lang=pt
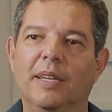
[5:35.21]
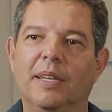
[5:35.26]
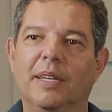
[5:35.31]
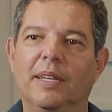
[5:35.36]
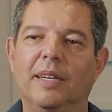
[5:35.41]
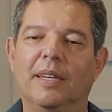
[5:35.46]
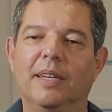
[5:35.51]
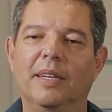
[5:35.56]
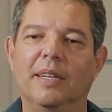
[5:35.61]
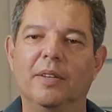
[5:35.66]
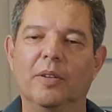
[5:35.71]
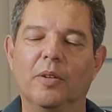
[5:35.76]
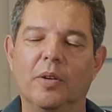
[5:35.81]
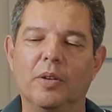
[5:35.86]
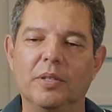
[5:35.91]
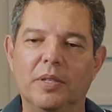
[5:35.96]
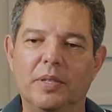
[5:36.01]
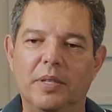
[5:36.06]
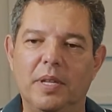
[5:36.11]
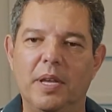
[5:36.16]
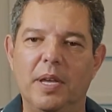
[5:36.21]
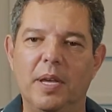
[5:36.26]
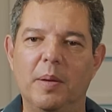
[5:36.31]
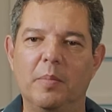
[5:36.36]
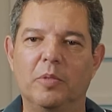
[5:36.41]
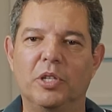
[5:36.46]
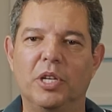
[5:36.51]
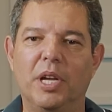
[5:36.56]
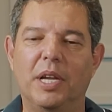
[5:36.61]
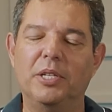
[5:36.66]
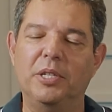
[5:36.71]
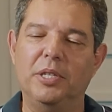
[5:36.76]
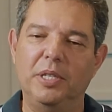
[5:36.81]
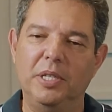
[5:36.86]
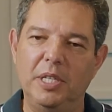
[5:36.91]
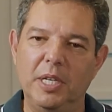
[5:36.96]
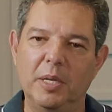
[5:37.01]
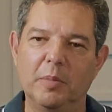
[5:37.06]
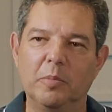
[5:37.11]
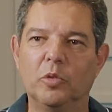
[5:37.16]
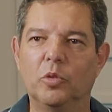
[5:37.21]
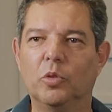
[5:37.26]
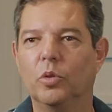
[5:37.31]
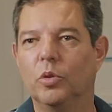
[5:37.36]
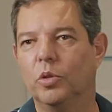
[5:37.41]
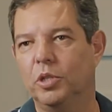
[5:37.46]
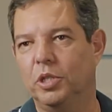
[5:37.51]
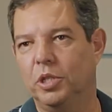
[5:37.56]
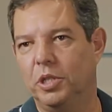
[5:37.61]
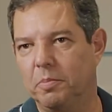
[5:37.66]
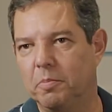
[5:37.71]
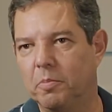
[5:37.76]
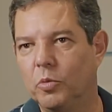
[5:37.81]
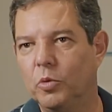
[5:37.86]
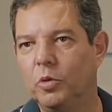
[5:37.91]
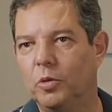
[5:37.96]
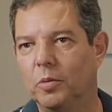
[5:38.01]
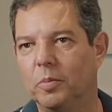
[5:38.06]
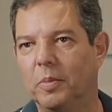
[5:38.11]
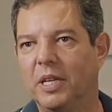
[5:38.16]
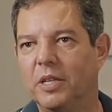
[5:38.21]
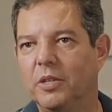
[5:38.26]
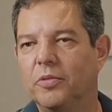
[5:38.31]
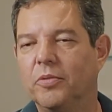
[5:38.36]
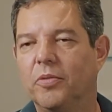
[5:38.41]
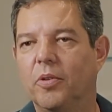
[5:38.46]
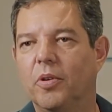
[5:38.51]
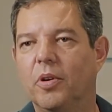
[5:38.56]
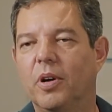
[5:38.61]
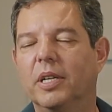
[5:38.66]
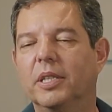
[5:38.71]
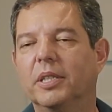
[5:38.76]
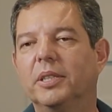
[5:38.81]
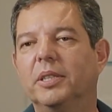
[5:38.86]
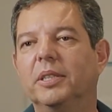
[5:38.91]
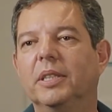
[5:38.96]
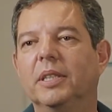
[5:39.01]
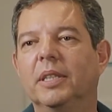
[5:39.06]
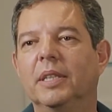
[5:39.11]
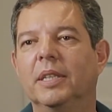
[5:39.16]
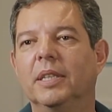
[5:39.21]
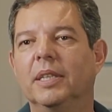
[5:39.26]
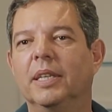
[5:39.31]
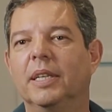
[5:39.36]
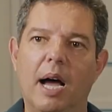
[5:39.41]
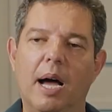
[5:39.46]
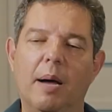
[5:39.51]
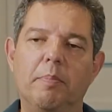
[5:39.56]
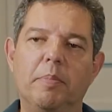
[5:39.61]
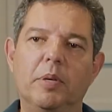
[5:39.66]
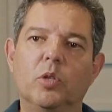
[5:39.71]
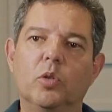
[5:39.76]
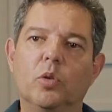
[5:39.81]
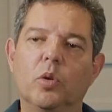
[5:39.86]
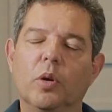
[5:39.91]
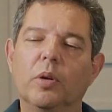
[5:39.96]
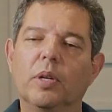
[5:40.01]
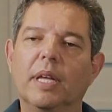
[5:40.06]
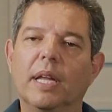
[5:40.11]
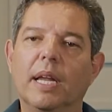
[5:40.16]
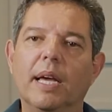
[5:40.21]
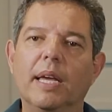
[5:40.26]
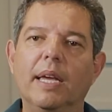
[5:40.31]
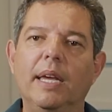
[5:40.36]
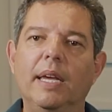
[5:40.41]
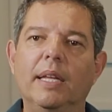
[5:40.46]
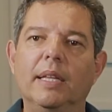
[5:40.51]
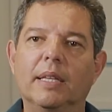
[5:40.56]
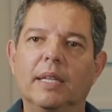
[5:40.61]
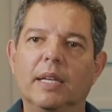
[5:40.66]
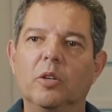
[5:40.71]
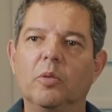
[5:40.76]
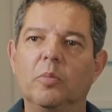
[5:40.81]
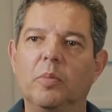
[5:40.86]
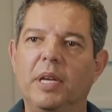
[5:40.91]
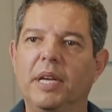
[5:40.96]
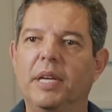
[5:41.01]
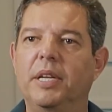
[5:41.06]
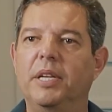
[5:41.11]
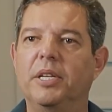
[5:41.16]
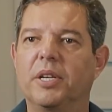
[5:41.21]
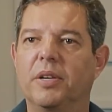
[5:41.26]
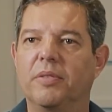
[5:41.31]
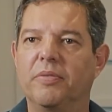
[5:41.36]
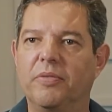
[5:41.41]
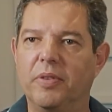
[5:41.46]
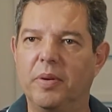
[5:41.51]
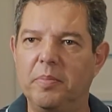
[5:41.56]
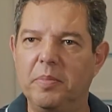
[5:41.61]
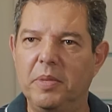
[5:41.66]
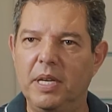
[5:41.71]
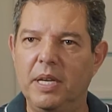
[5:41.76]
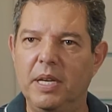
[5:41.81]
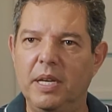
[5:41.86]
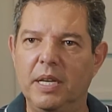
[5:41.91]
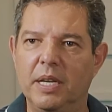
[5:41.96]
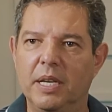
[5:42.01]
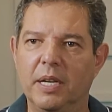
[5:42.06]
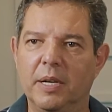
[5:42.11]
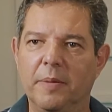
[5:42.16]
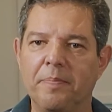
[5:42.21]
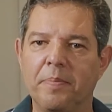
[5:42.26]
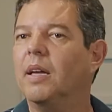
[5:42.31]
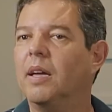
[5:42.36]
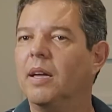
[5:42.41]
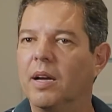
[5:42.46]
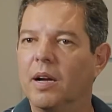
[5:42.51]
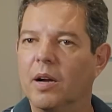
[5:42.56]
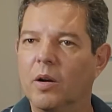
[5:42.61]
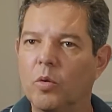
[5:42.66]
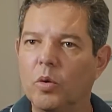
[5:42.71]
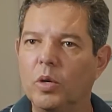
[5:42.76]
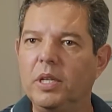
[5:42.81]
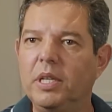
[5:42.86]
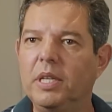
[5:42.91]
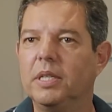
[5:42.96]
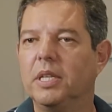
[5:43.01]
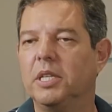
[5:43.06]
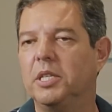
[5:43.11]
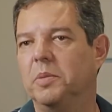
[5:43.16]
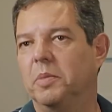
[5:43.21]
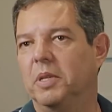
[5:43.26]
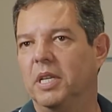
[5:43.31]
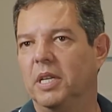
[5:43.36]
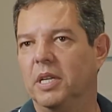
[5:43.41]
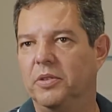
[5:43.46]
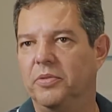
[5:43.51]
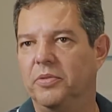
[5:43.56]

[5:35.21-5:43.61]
é, nós temos, já tínhamos hoje muito mais forte, a pessoa, quando ela entra numa igreja família, ela é acolhida de maneira